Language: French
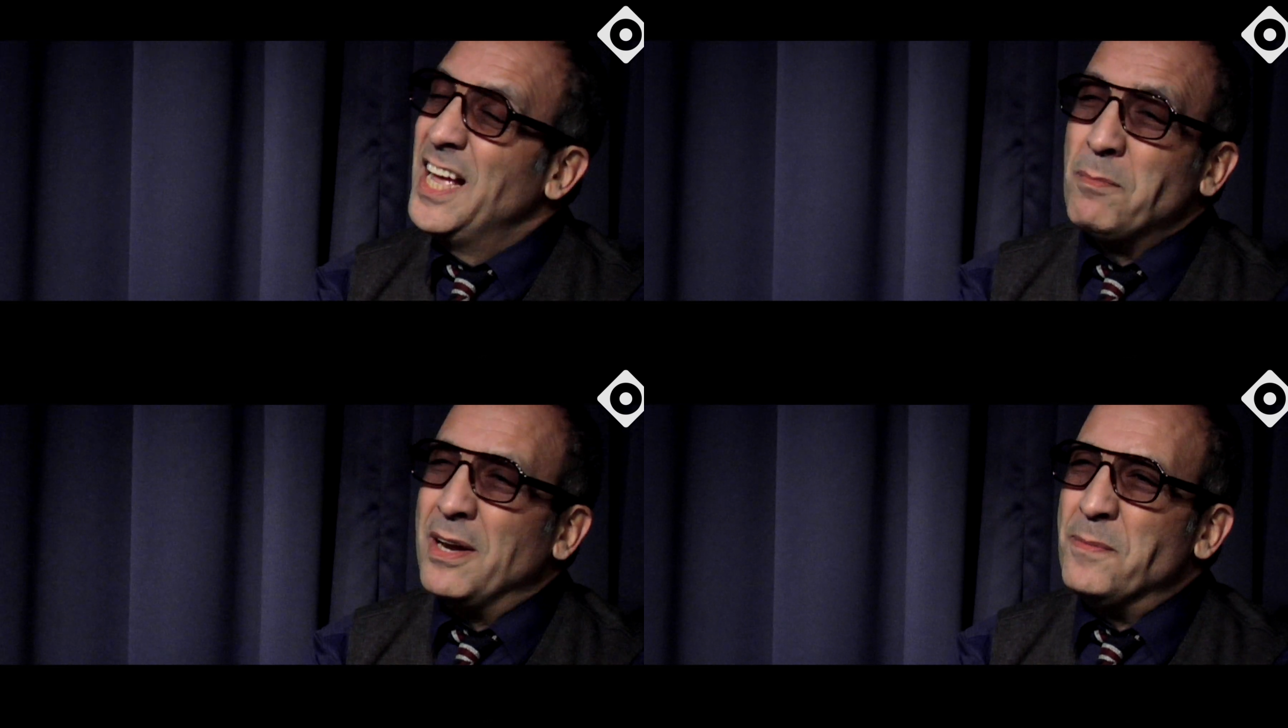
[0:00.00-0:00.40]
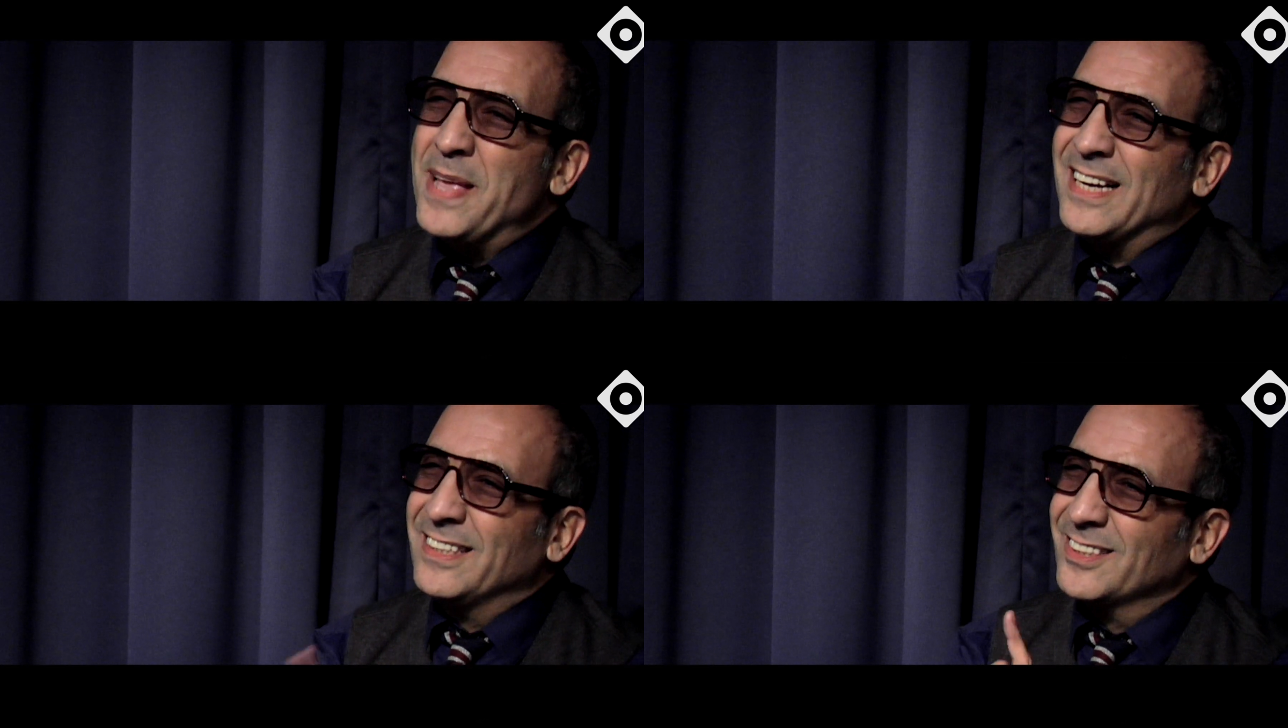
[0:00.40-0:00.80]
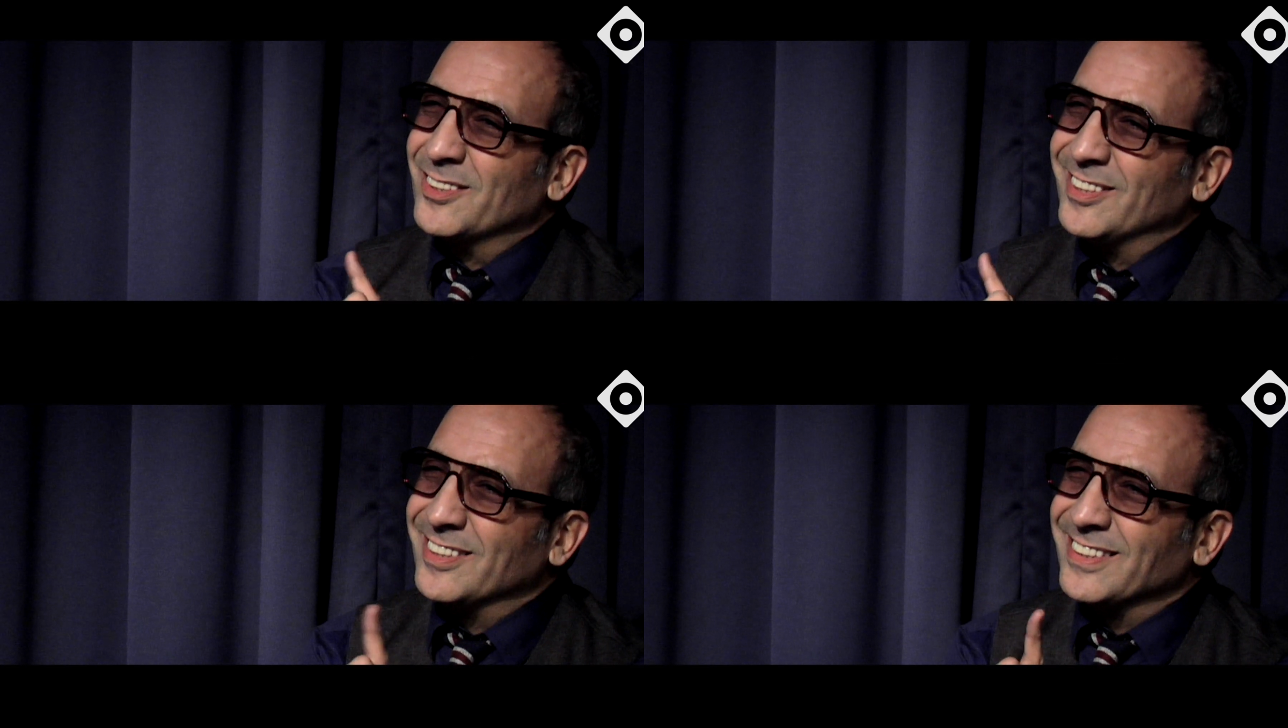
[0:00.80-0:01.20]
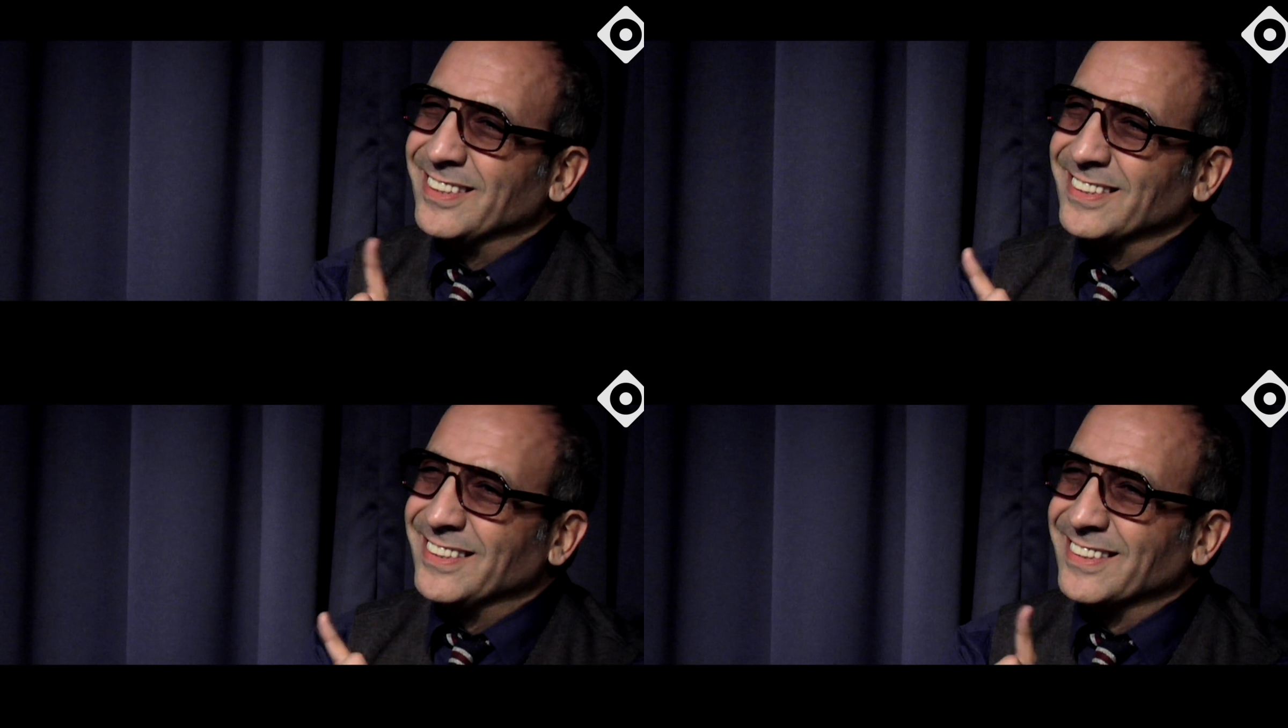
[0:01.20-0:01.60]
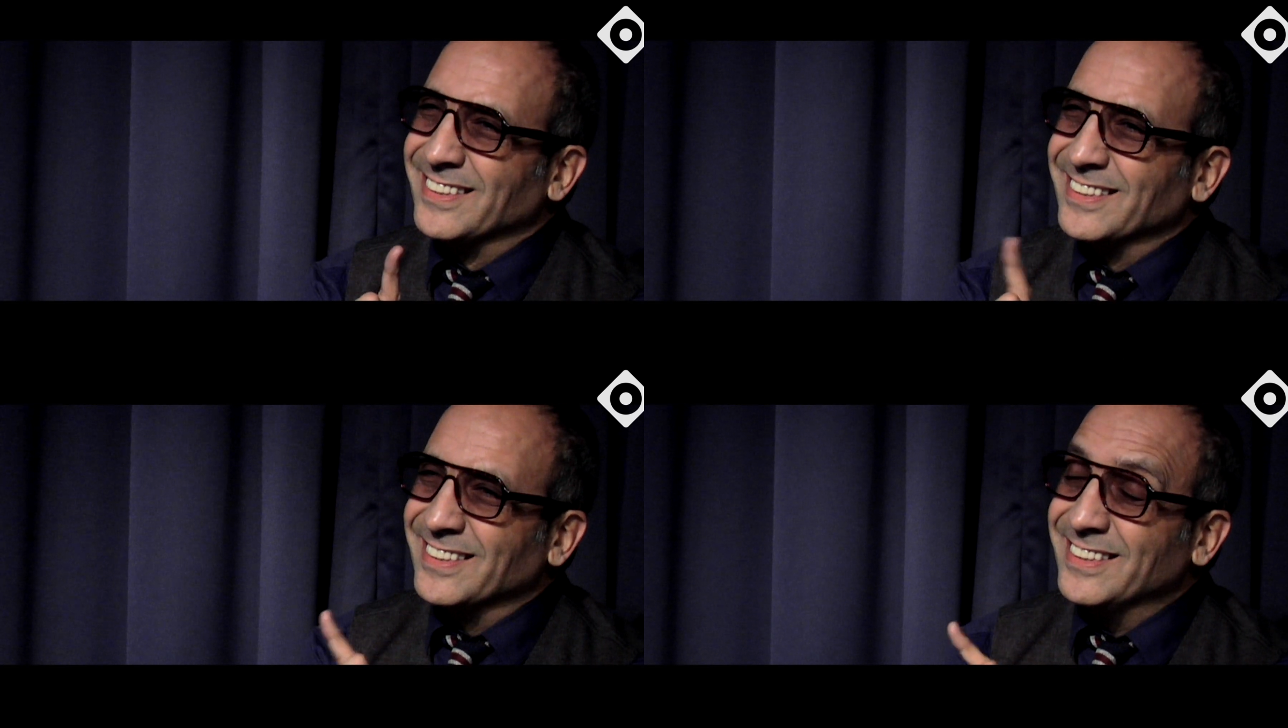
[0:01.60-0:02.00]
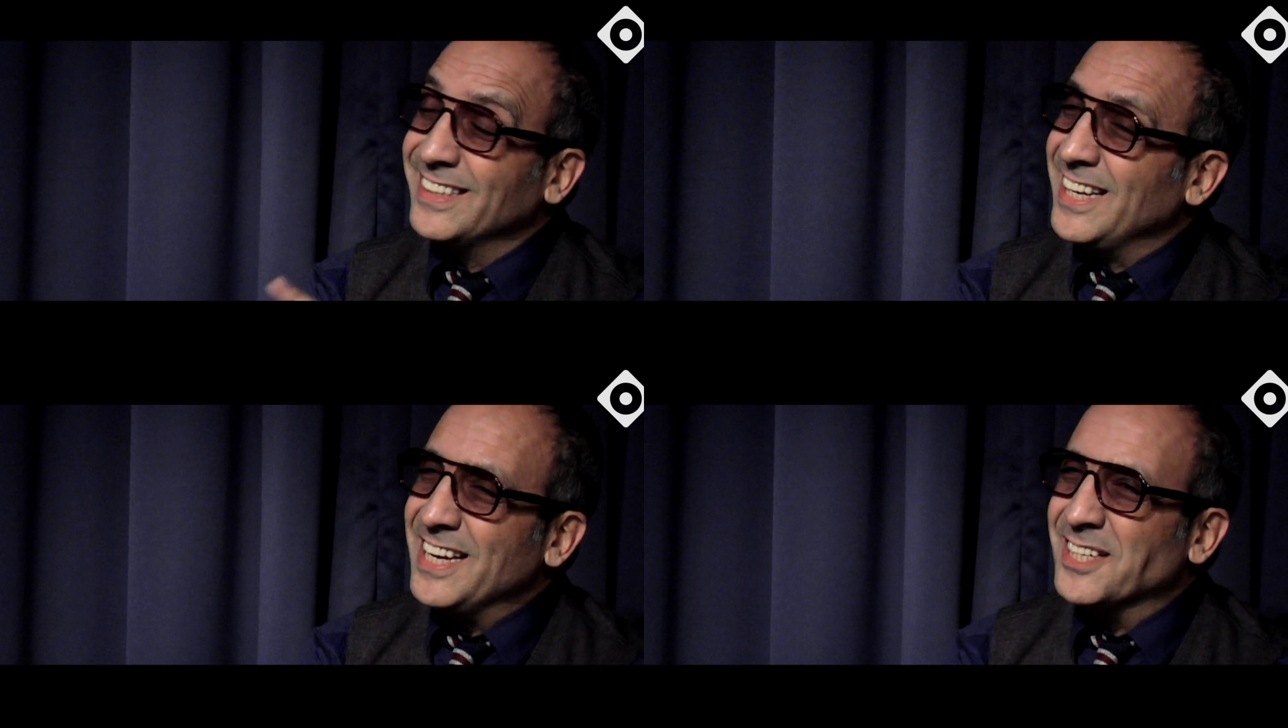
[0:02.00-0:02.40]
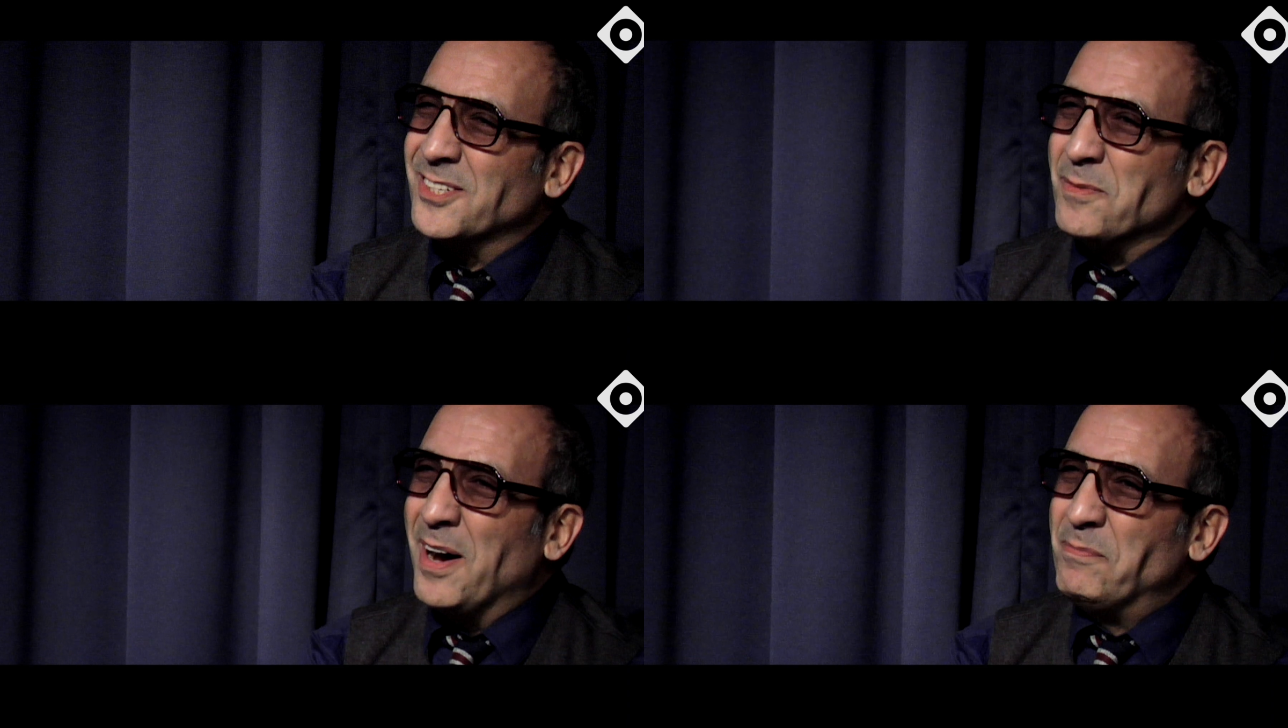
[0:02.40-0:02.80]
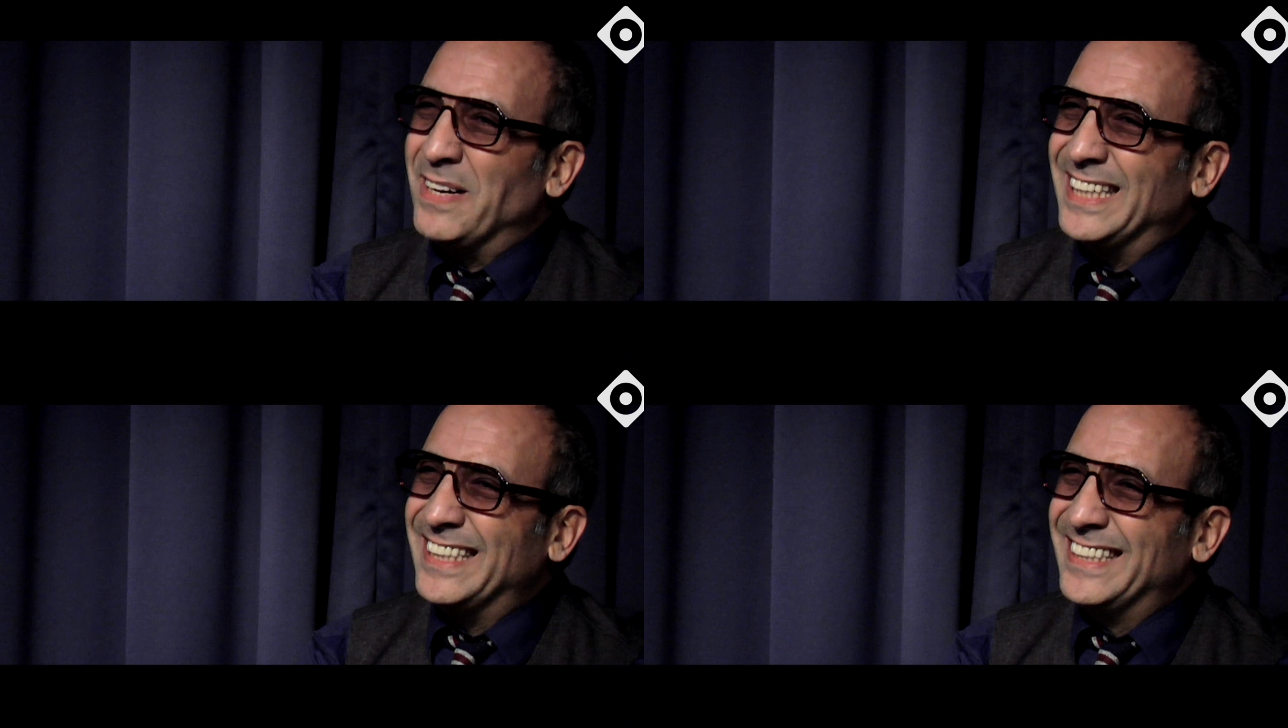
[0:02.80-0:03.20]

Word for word: mais le mien, il n'assumera pas.